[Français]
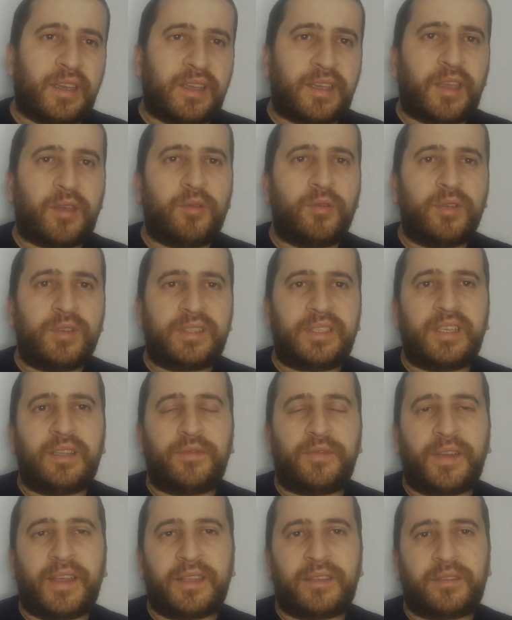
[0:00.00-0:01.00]
Il y a eu aussi le
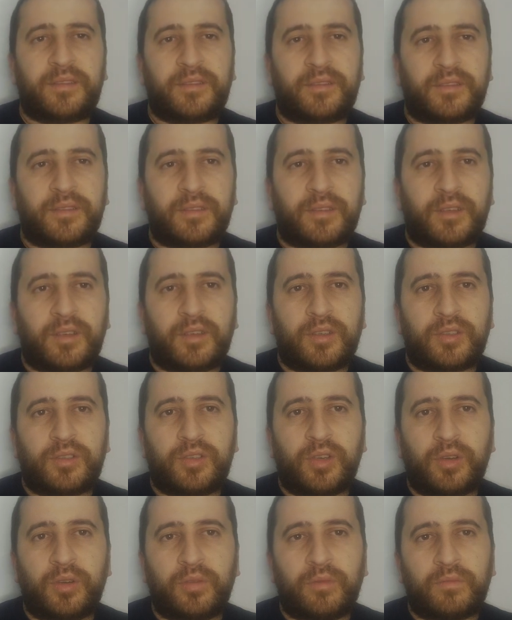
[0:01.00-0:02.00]
fait
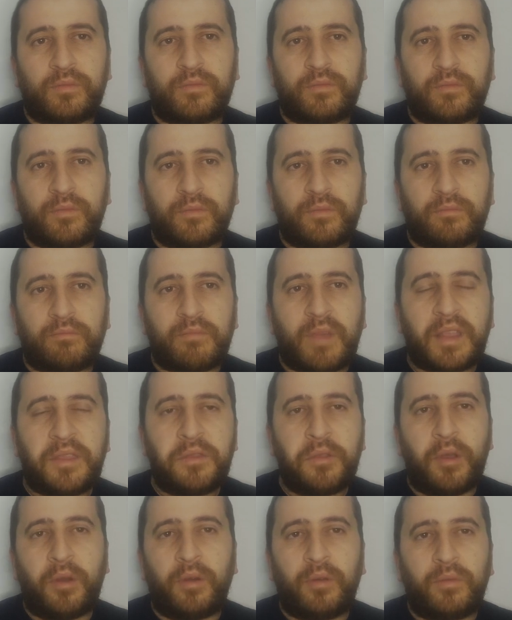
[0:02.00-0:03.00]
que
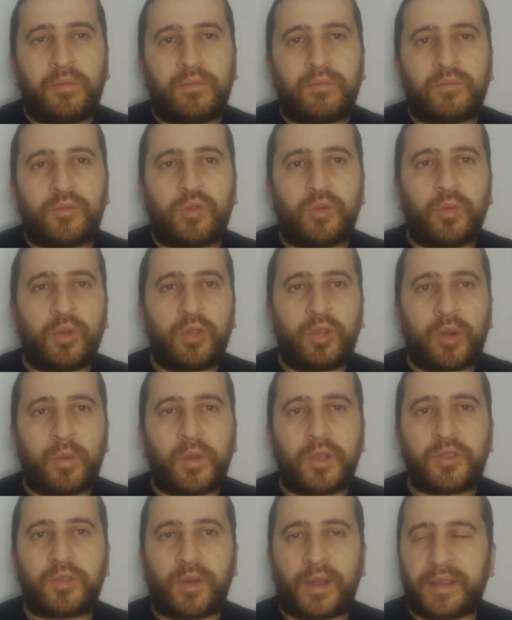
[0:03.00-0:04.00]
maintenant tout le monde
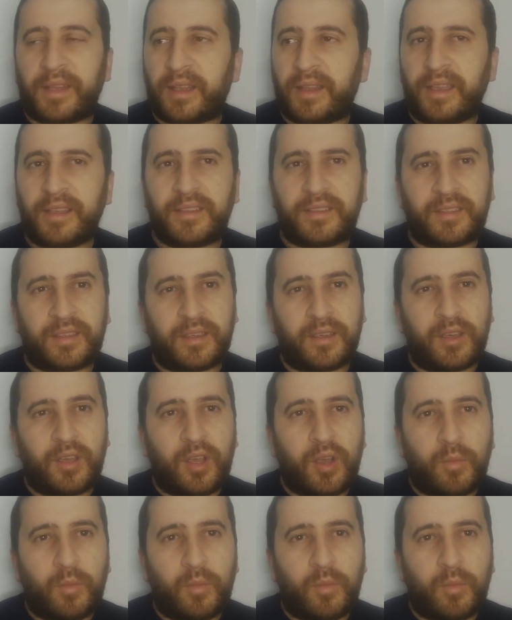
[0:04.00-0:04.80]
commande sur Internet.